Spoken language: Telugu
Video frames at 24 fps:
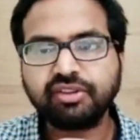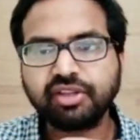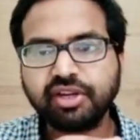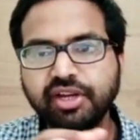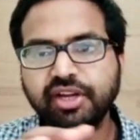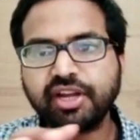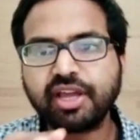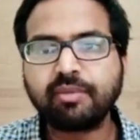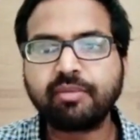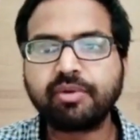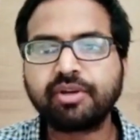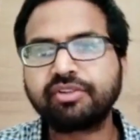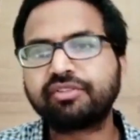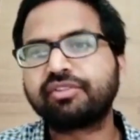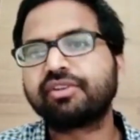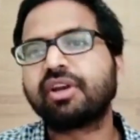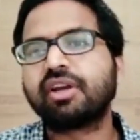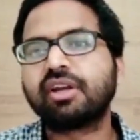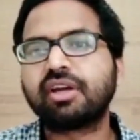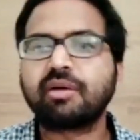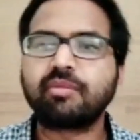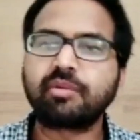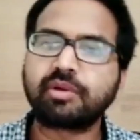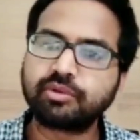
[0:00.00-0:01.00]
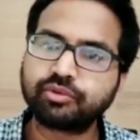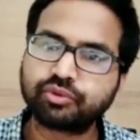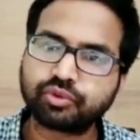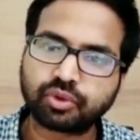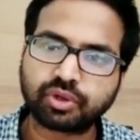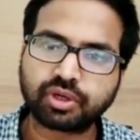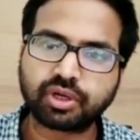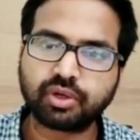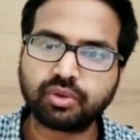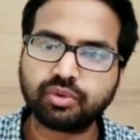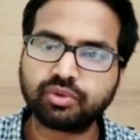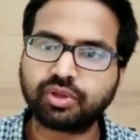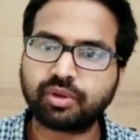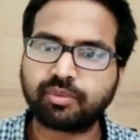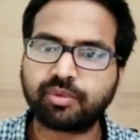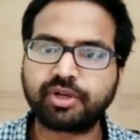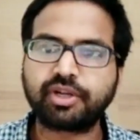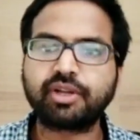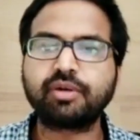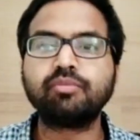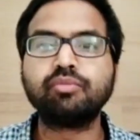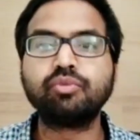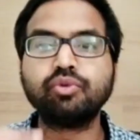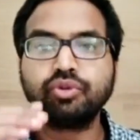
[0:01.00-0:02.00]
త్రీ డైమెన్షనల్గా మనం చూడగలుగుతాం
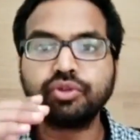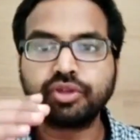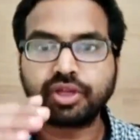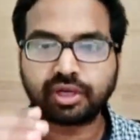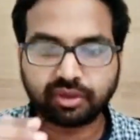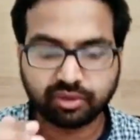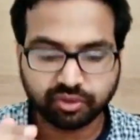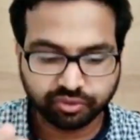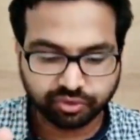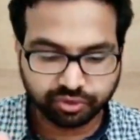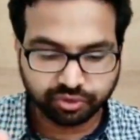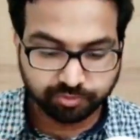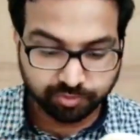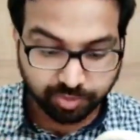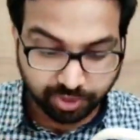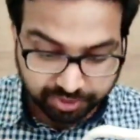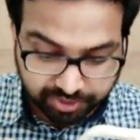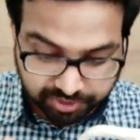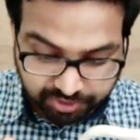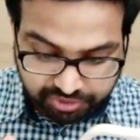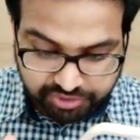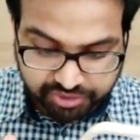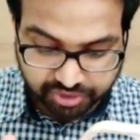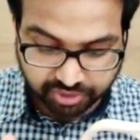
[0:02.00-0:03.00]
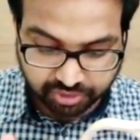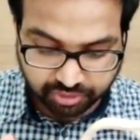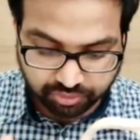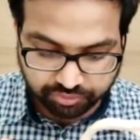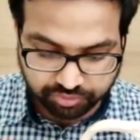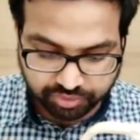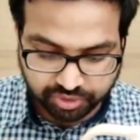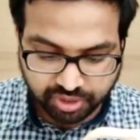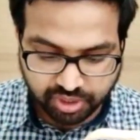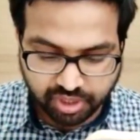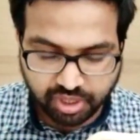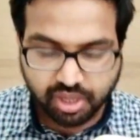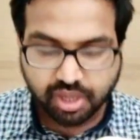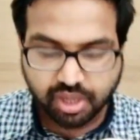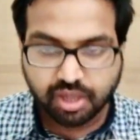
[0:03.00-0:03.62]
అంటే ముందు ఎట్లుంది పైనుంచి ఎట్లుంది